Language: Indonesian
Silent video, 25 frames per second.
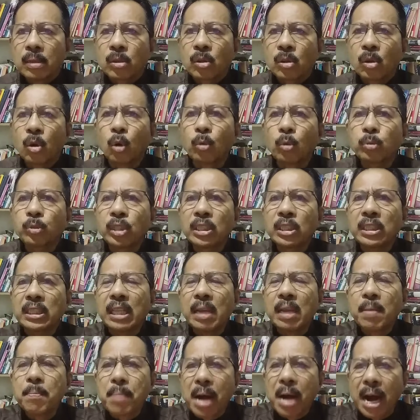Korupsi
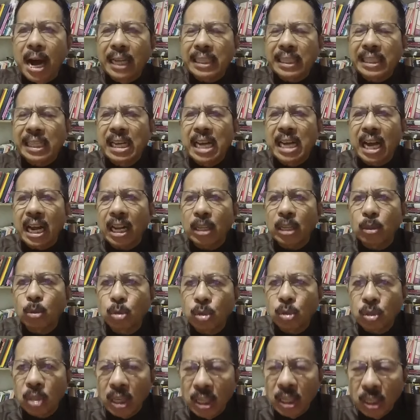timah 300
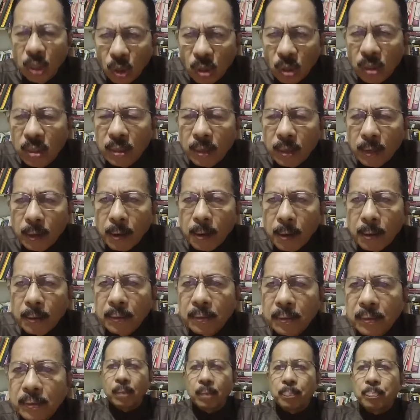triliun.
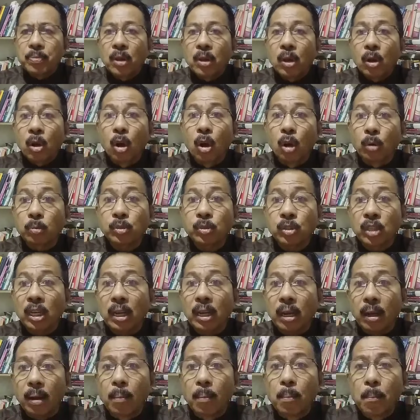Korupsi
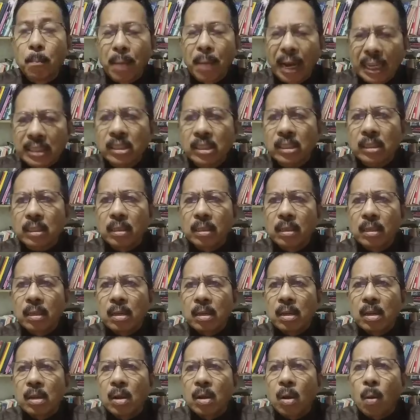emas
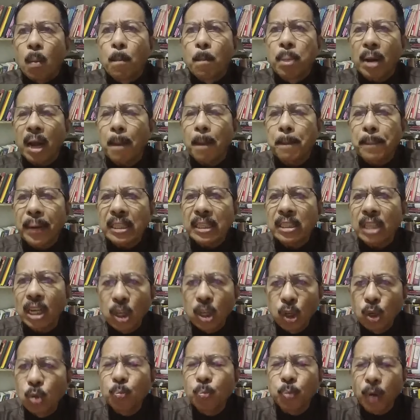berapa
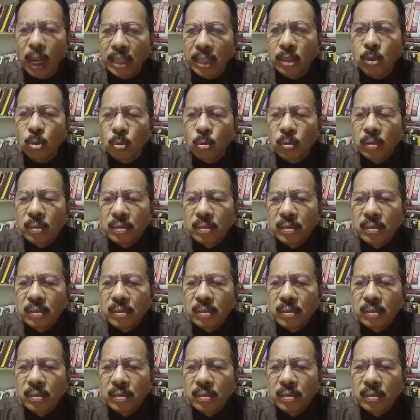triliun pula itu.